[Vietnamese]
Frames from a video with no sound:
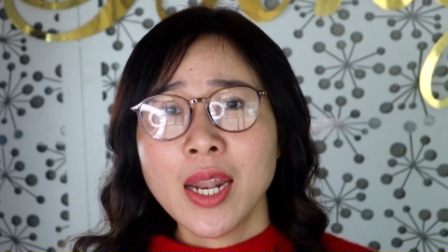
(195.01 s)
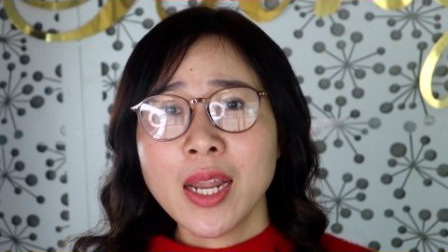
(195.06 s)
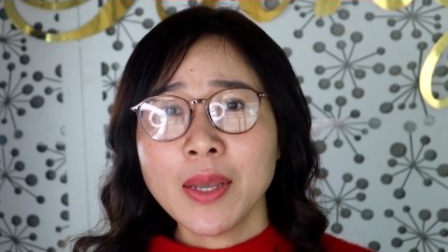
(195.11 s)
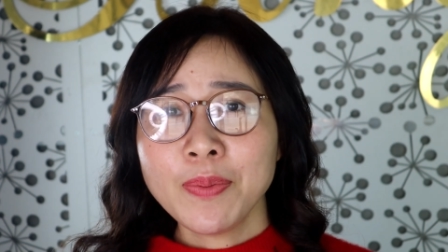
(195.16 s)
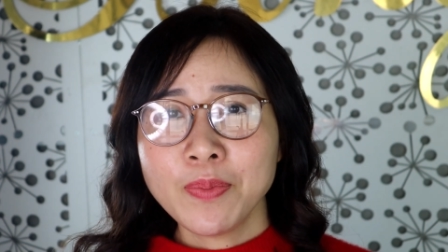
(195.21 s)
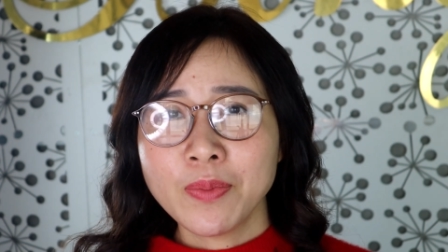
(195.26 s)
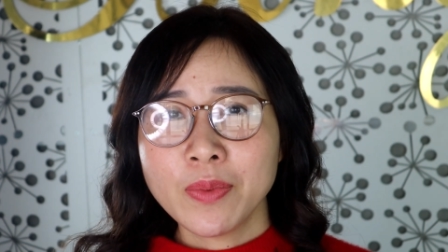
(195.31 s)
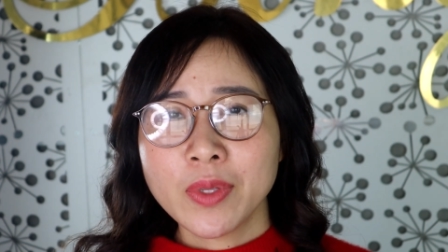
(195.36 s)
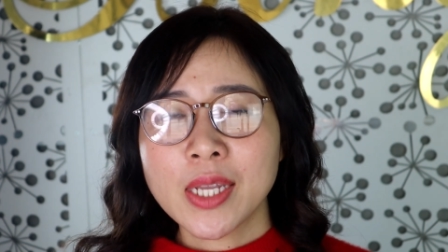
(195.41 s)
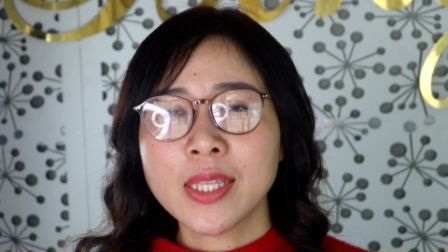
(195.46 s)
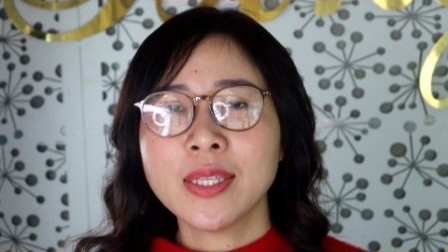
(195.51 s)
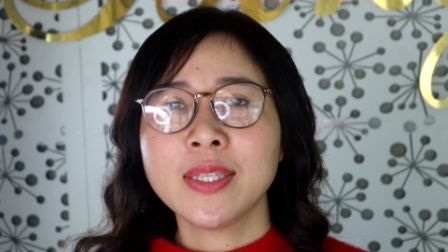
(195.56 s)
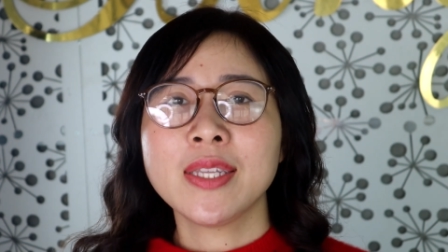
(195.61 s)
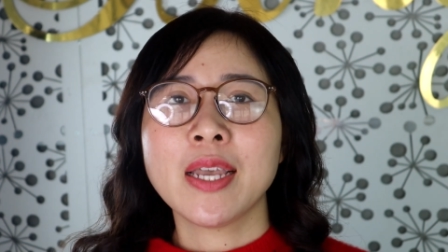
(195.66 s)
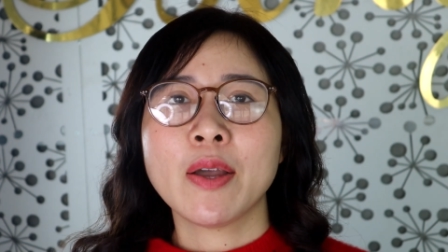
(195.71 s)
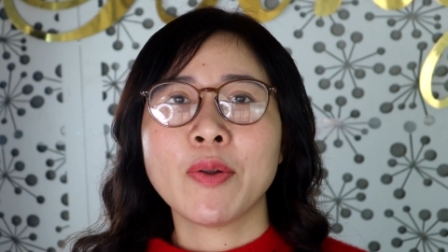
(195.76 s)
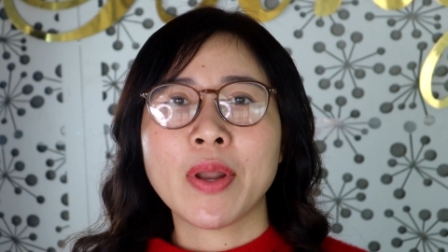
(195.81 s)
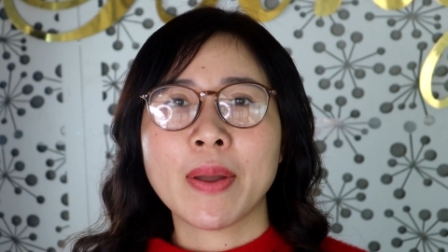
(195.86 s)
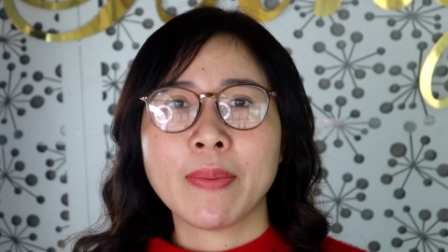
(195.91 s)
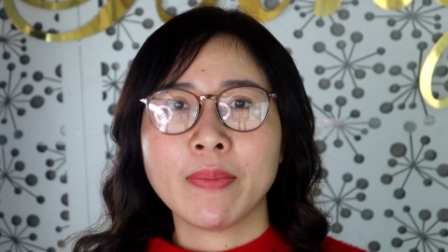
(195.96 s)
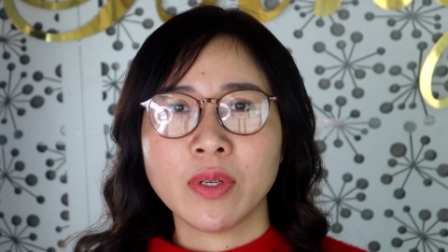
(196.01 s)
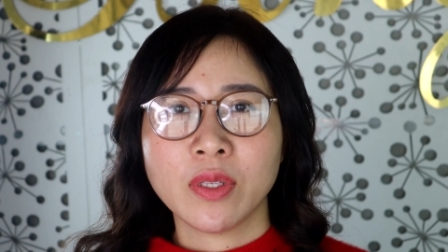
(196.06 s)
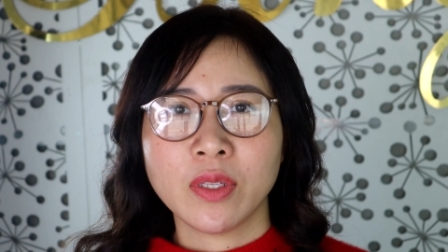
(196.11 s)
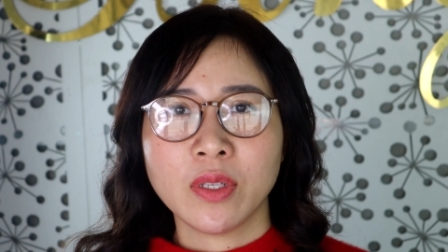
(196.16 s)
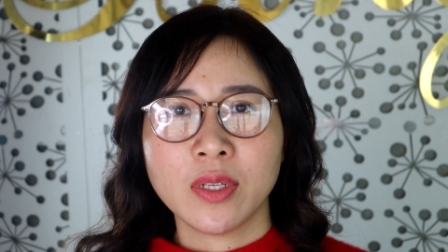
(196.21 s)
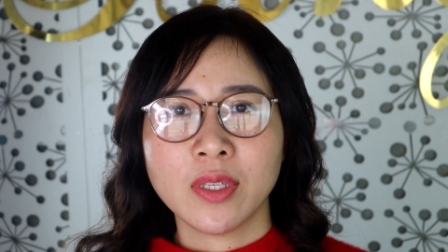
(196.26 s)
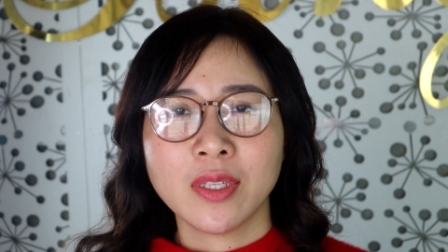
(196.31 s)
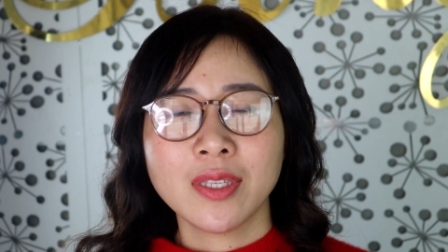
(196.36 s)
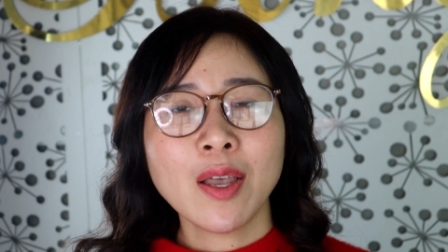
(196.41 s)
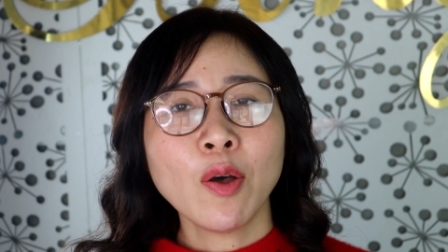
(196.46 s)
lớp chân sẹo nằm ở
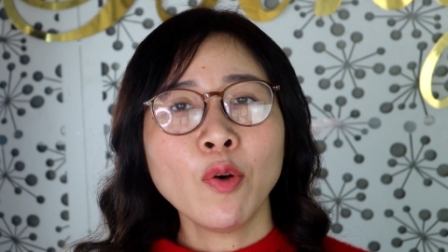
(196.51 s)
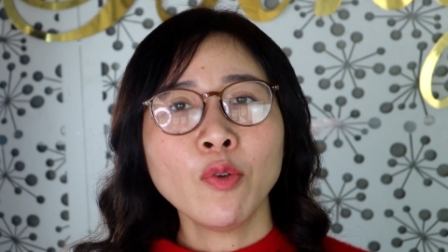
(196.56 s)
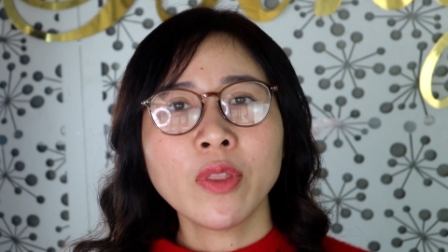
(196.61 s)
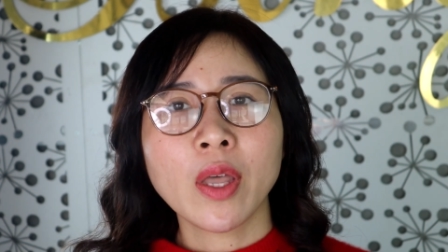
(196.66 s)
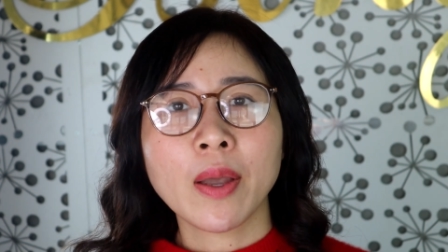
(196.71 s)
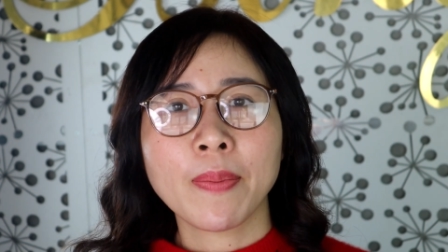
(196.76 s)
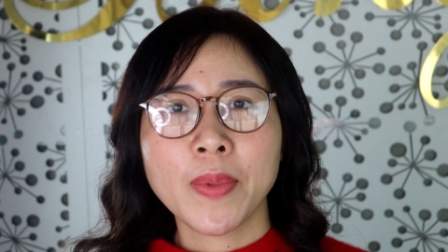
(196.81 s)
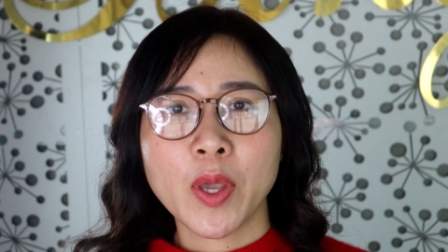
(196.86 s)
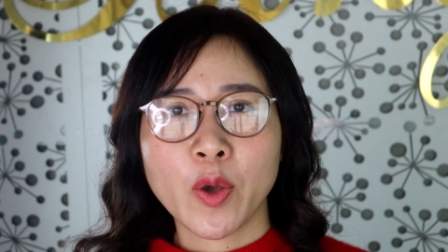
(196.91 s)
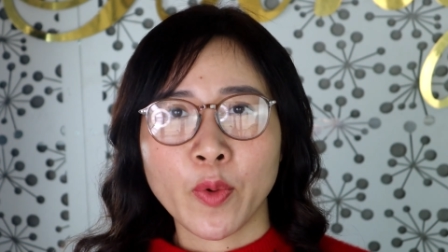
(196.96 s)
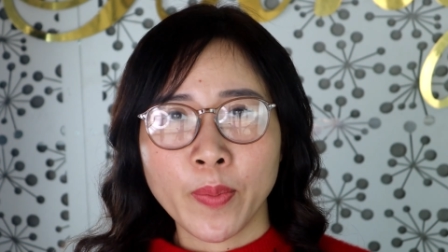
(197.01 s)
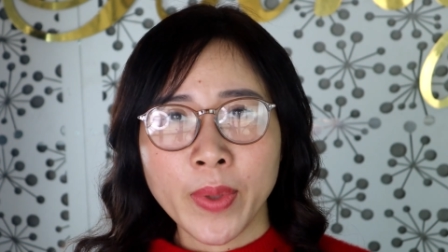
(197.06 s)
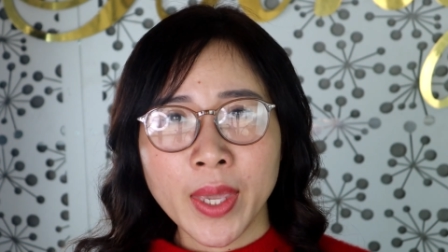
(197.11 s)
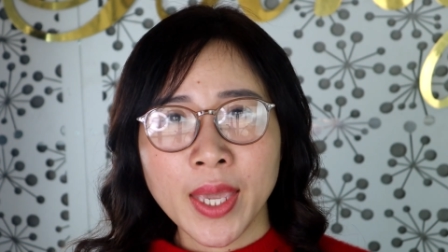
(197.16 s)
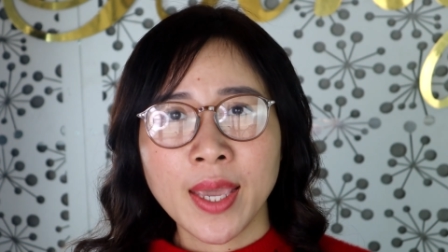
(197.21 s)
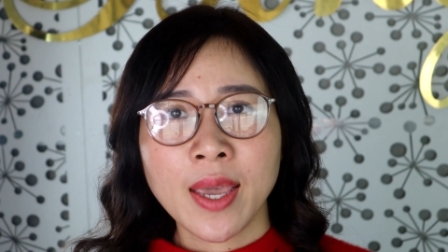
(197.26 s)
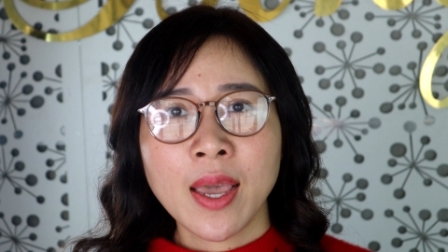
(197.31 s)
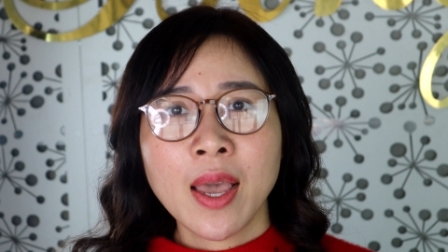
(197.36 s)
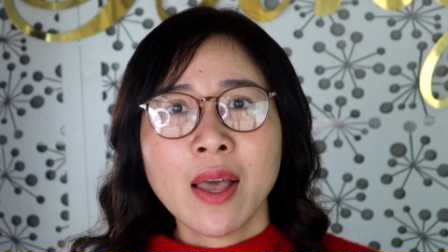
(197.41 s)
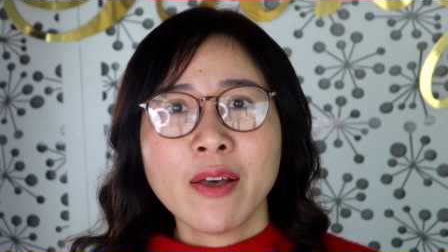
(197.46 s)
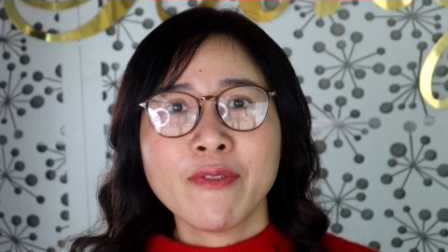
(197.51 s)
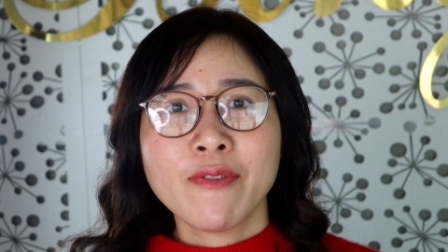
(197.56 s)
dưới sâu tầng biểu bì